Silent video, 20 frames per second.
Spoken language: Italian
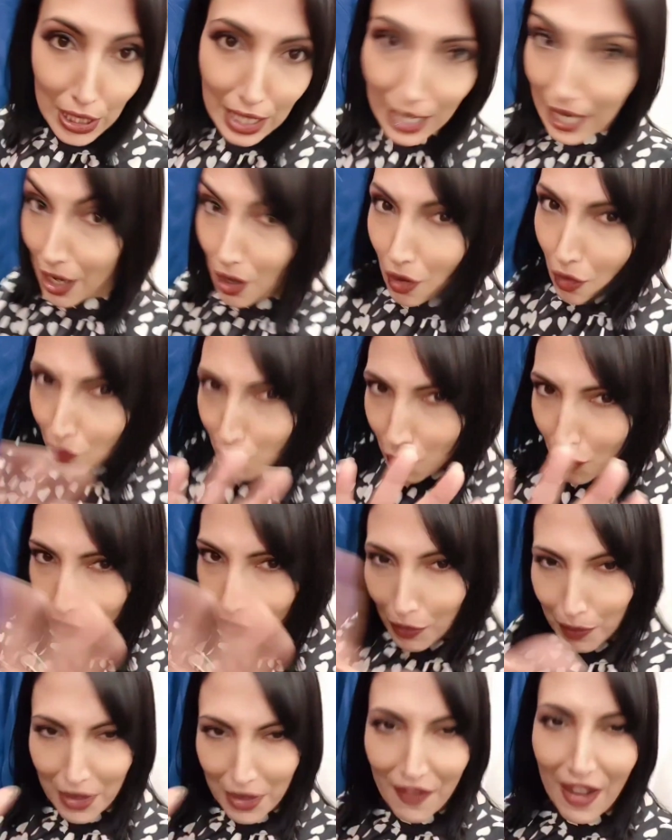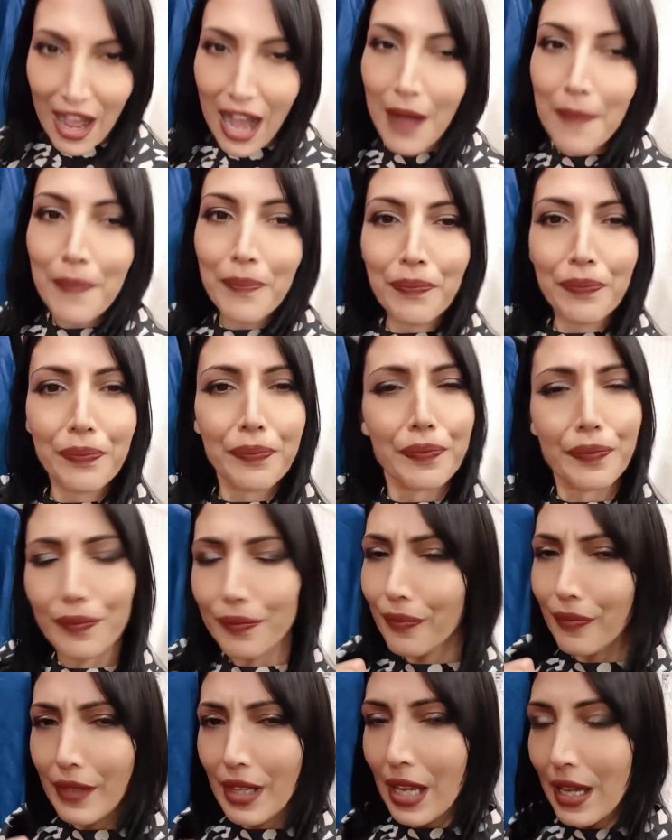vuol dire che comunque non mi va
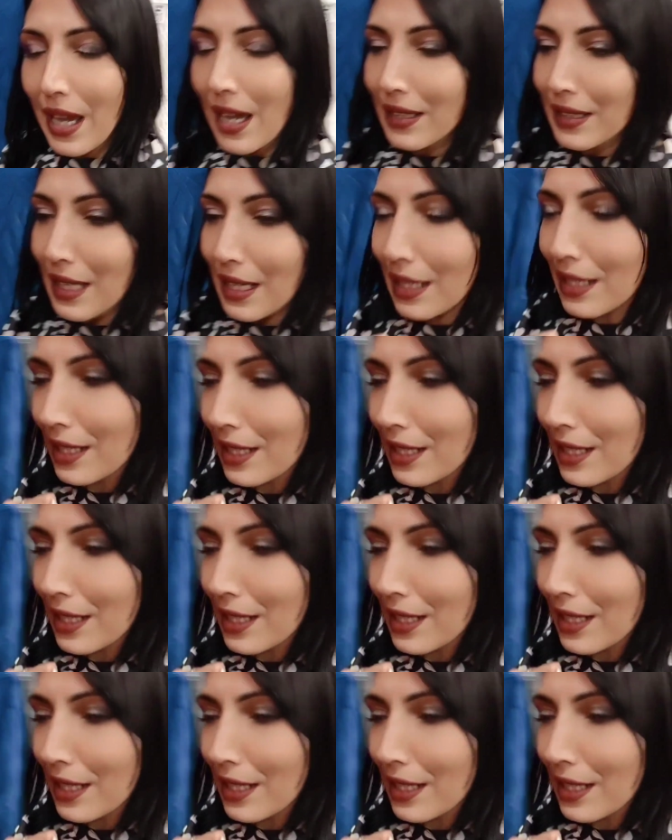ad